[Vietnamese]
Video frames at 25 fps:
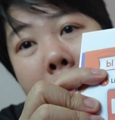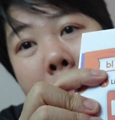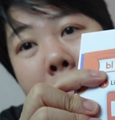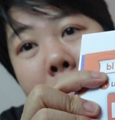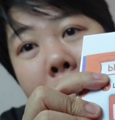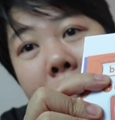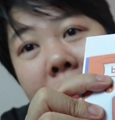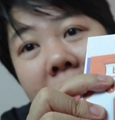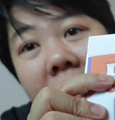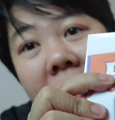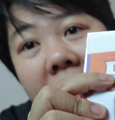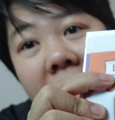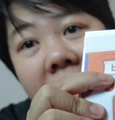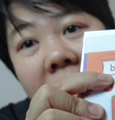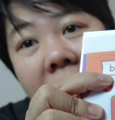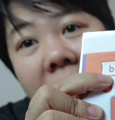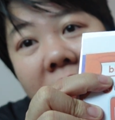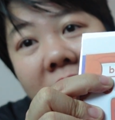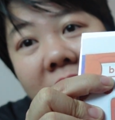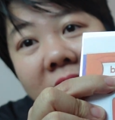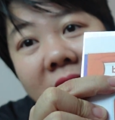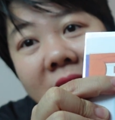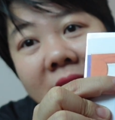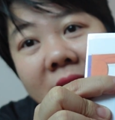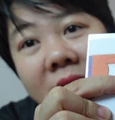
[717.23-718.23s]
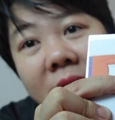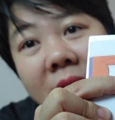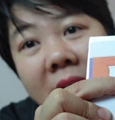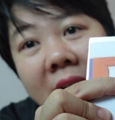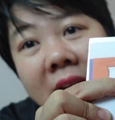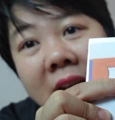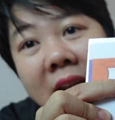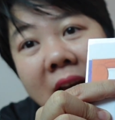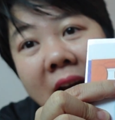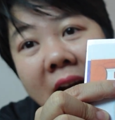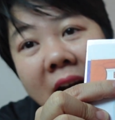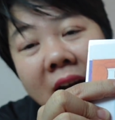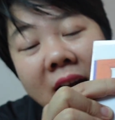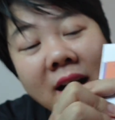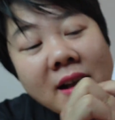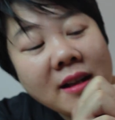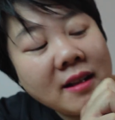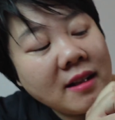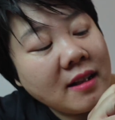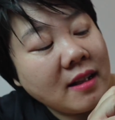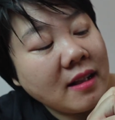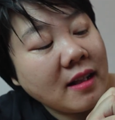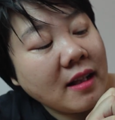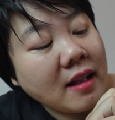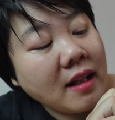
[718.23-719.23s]
bl hay là
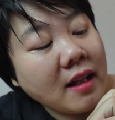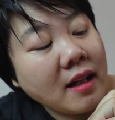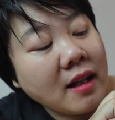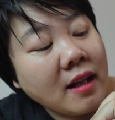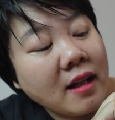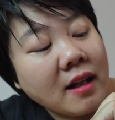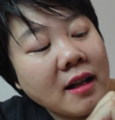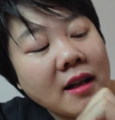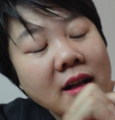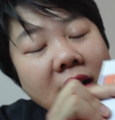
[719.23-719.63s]
uh,